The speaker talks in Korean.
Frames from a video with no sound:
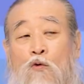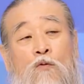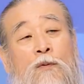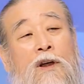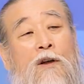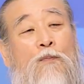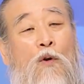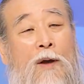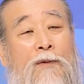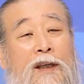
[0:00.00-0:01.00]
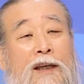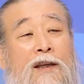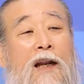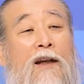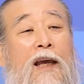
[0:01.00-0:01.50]
국민을 보람있게
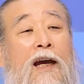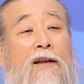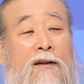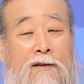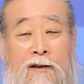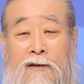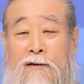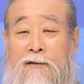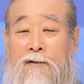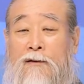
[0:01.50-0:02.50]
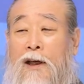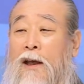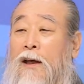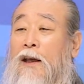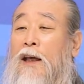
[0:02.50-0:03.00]
살게 하는 것은
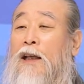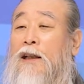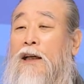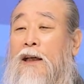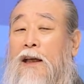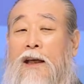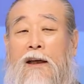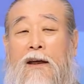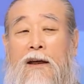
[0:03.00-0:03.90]
이 나라에